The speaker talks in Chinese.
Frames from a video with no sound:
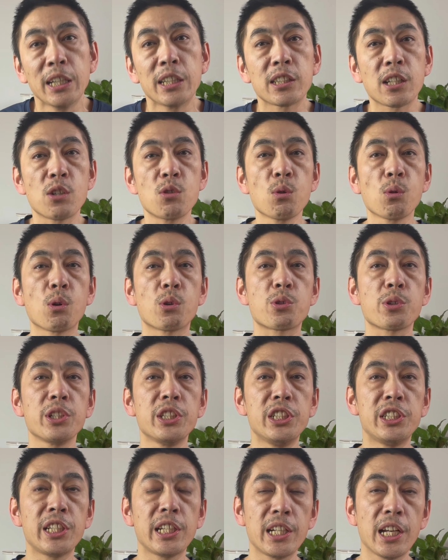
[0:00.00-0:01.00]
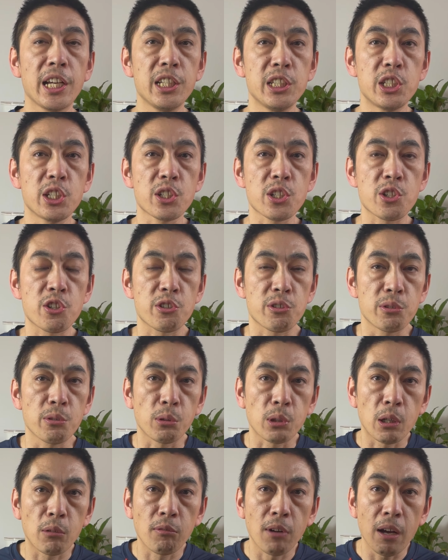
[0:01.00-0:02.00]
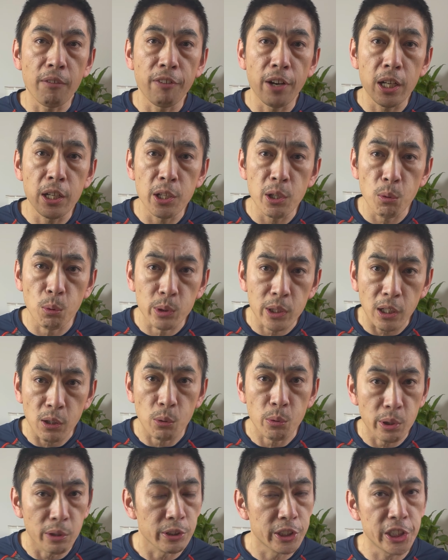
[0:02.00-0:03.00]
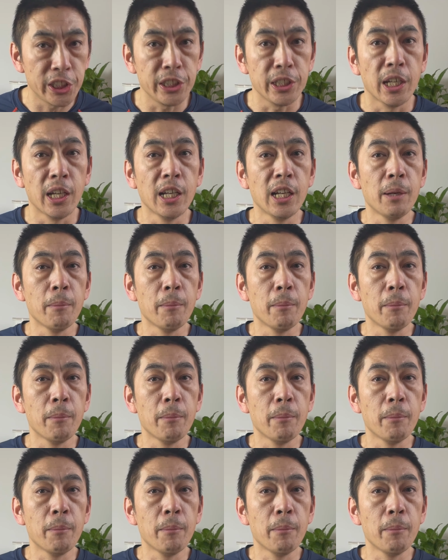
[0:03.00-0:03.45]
但如果说你现在已经使用了 WiFi 六的路由器，